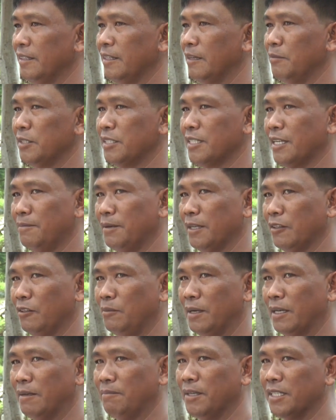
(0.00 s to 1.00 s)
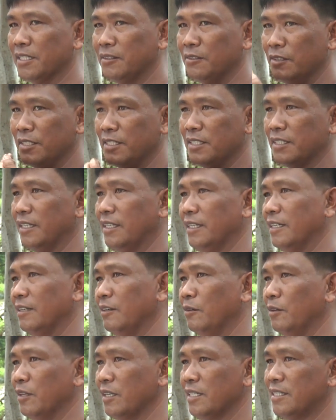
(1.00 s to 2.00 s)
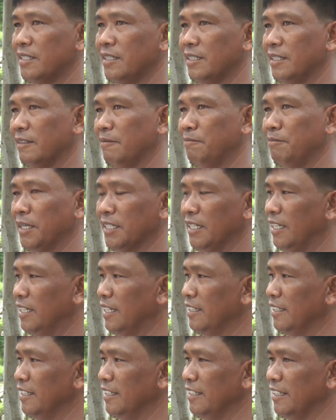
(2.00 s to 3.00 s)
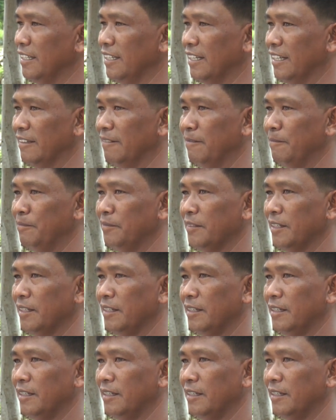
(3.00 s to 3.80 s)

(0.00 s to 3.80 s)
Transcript: Tapos kapag lumagpas dun sa oras ng paglalandi nila, mm.